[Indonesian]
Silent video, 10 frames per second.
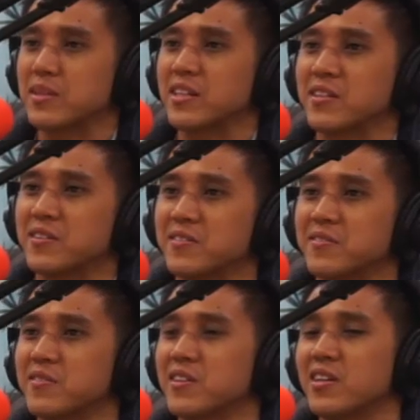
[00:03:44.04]
Yuli
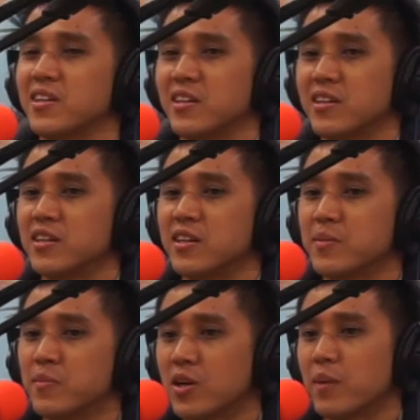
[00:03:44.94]

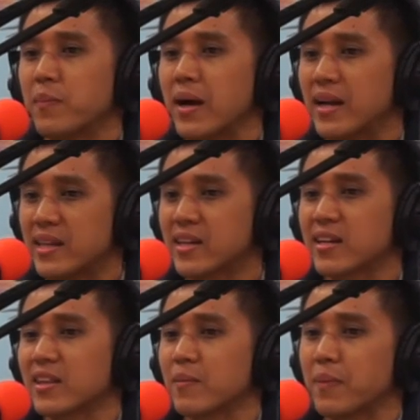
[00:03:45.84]
dirimu kembali
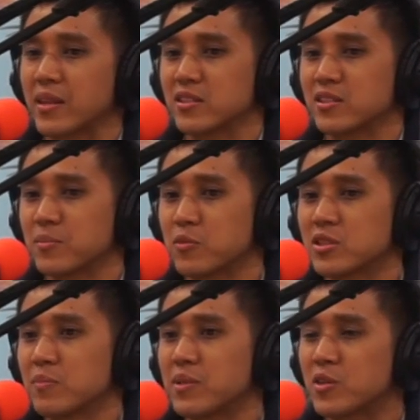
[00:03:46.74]
ke tempat tersebut
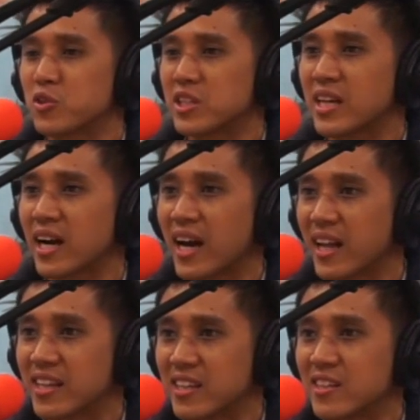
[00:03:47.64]
seminggu tiga
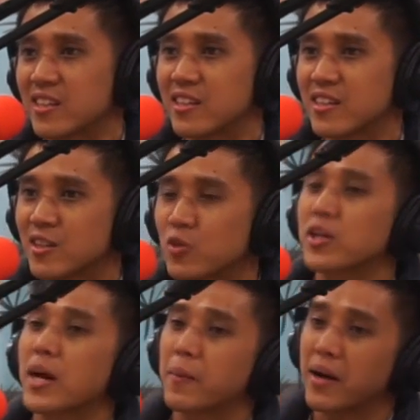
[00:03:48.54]
kali itu
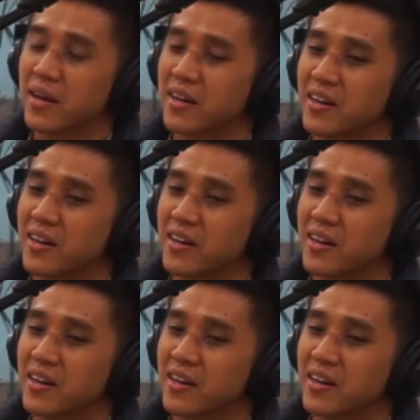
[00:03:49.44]
kenapa